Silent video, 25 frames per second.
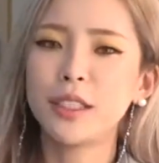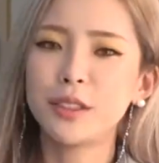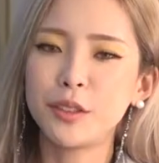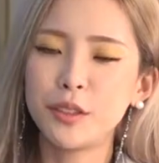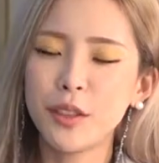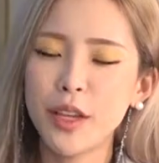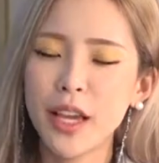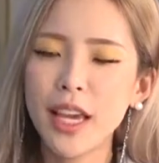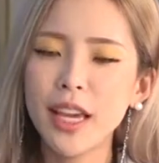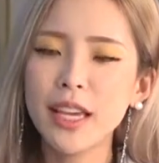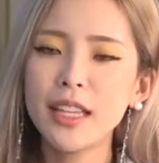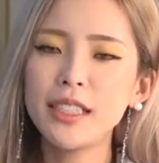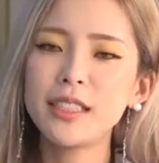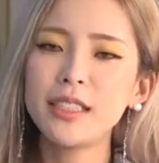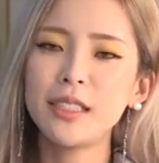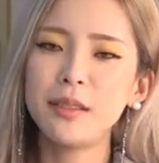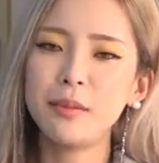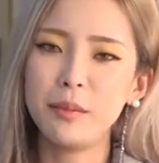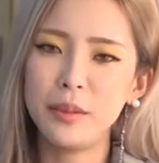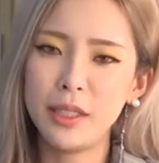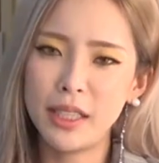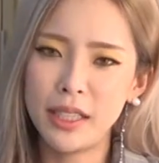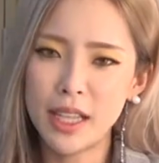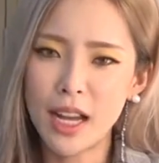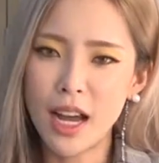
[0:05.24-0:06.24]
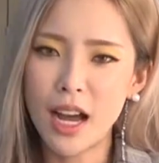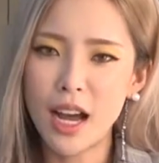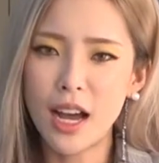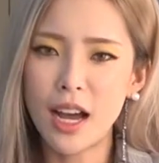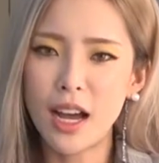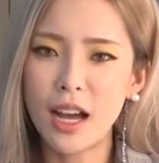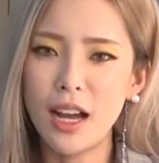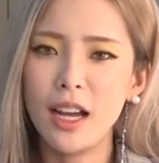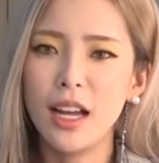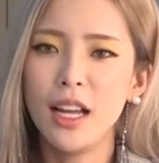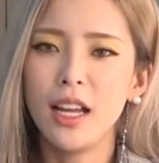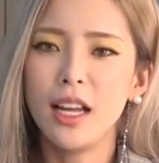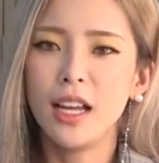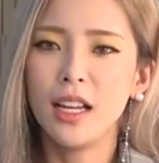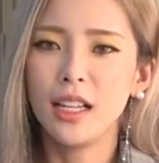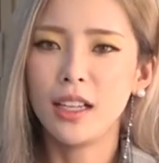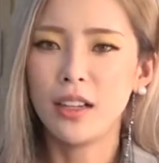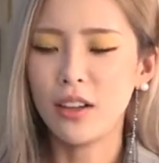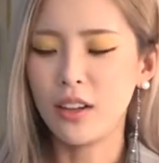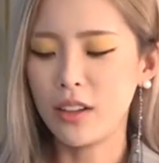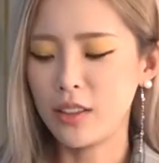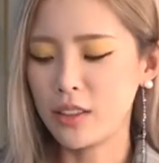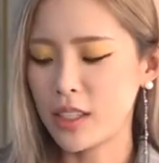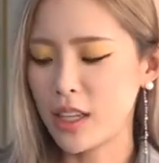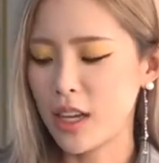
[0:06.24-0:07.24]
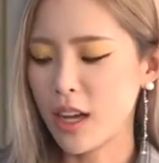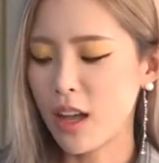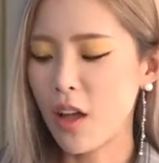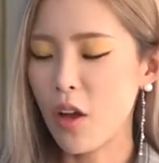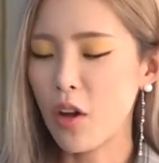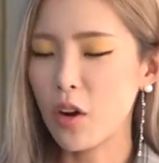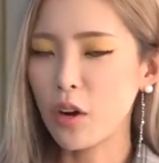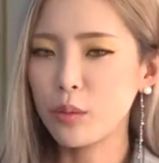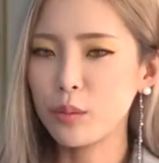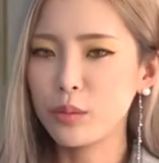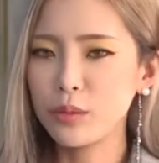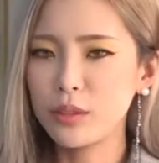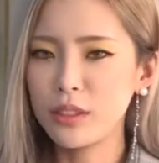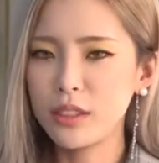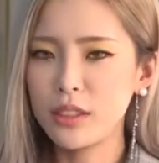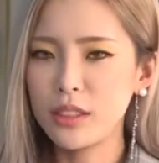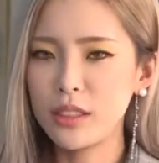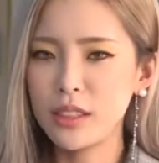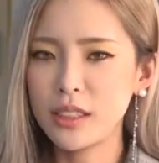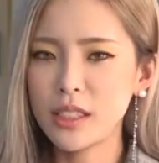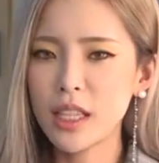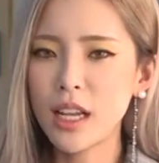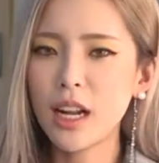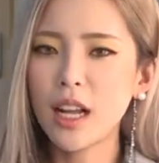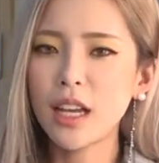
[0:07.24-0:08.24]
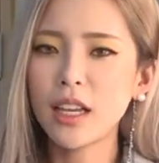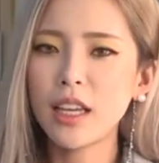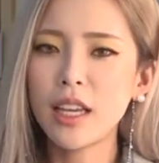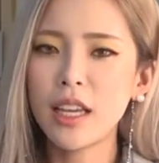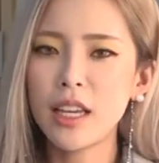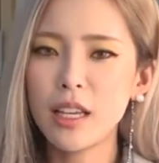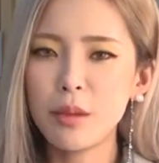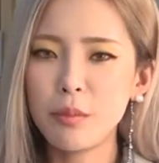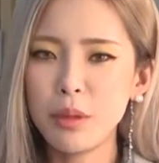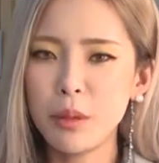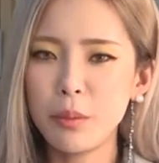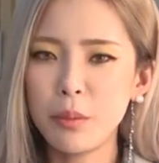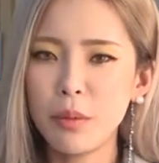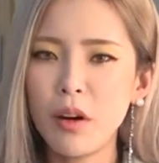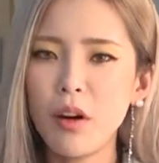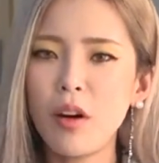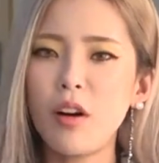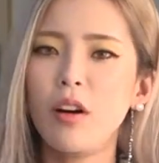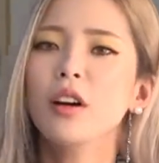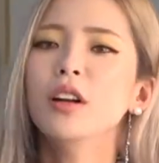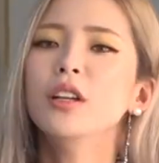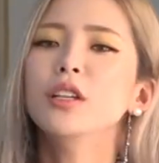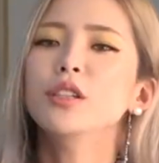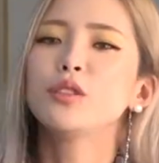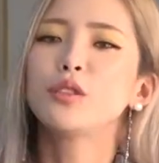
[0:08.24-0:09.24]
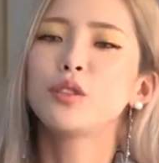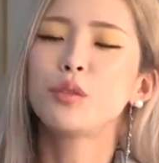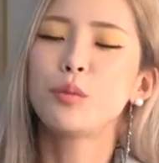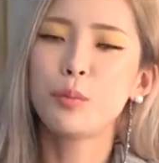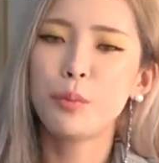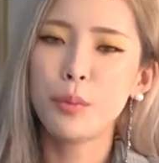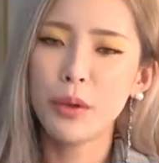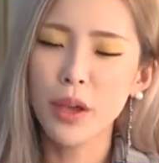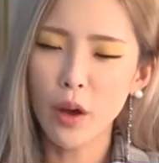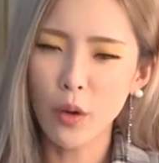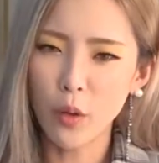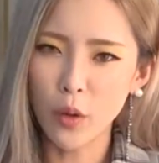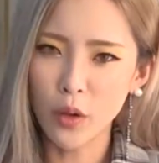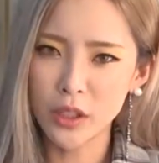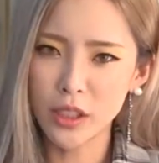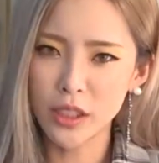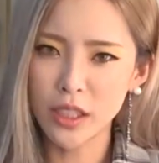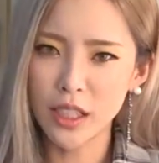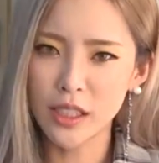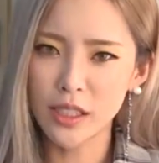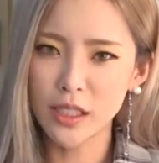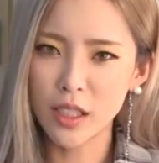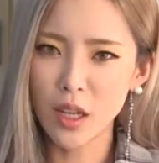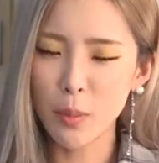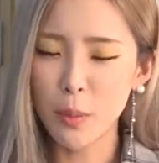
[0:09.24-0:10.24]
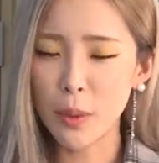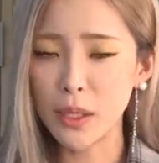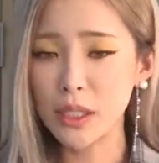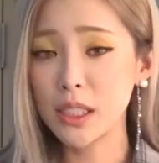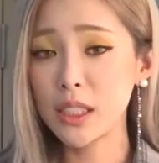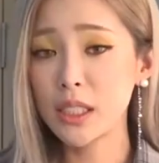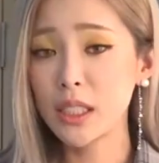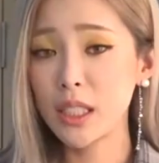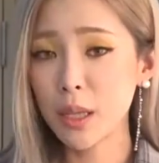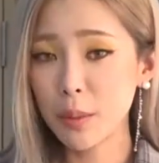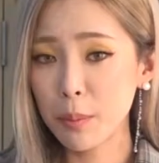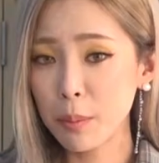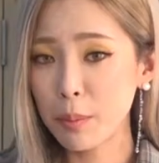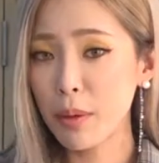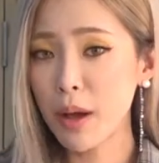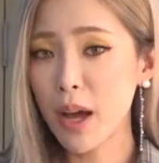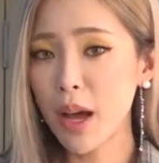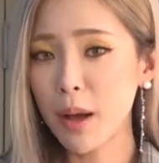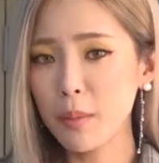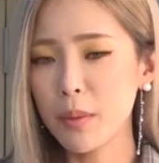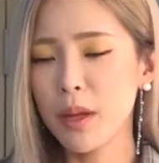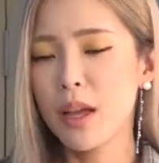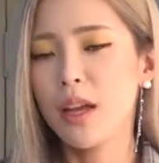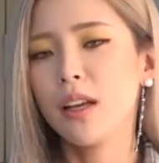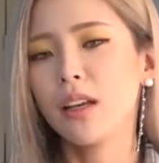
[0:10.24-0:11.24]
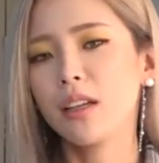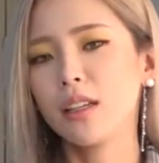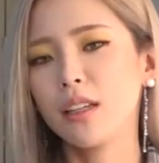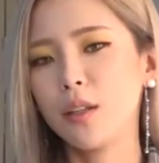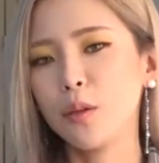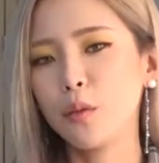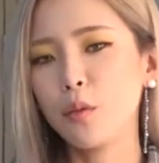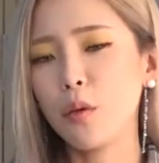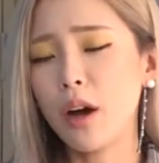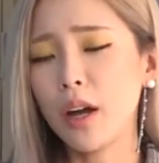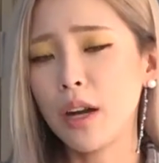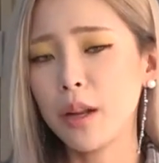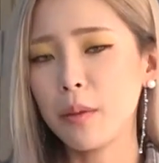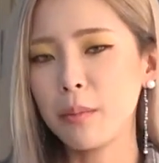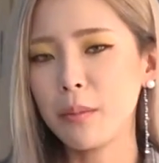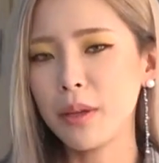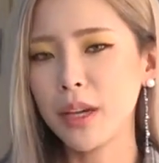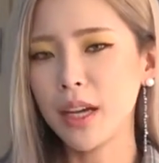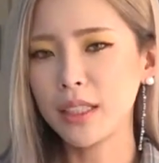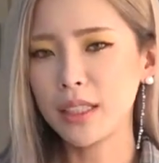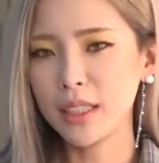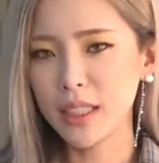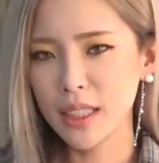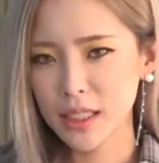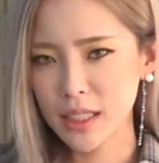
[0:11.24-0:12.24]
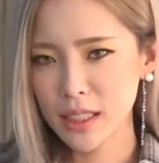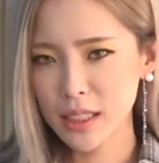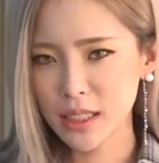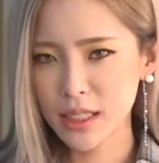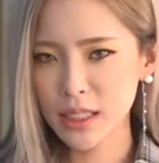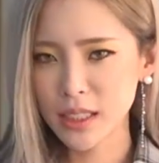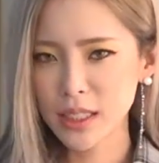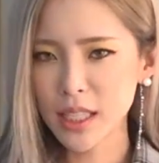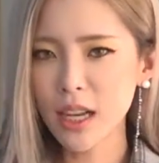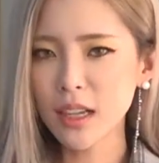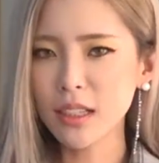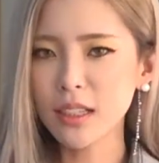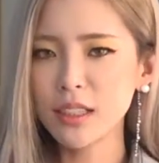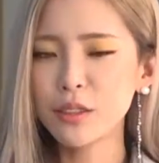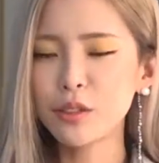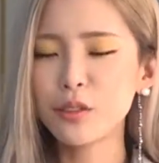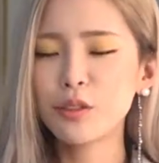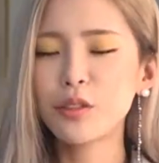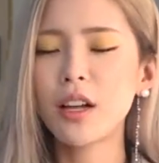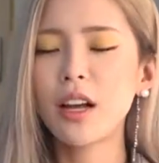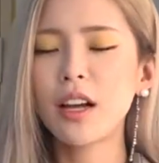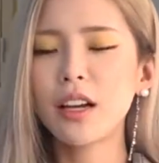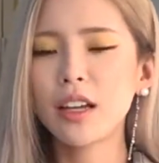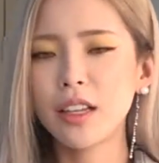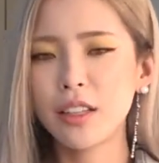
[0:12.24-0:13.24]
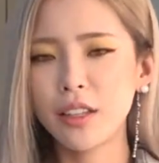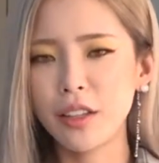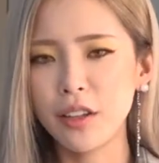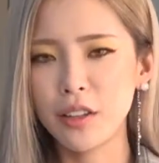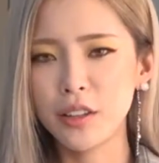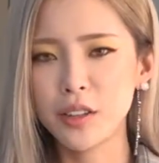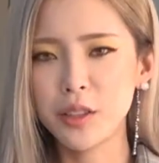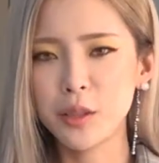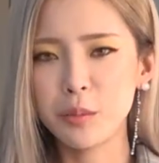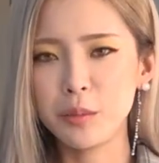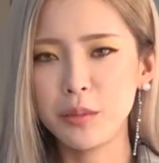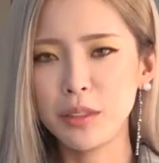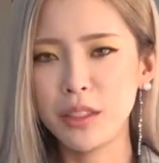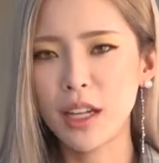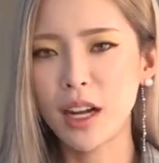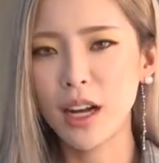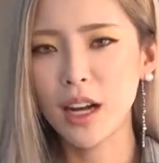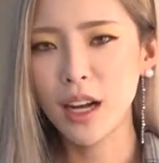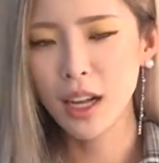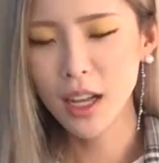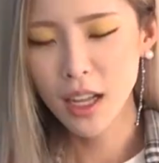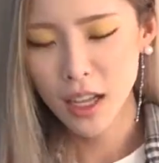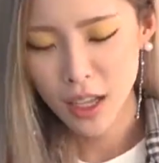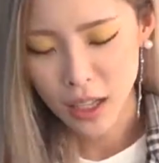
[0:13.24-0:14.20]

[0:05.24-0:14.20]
가수 헤이지입니다 어, 제가 여러분들 사랑에 힘입어 숨피 어워즈에서 베스트 힙합 그리고 R&B 아티스트 상을 수상하게 되었습니다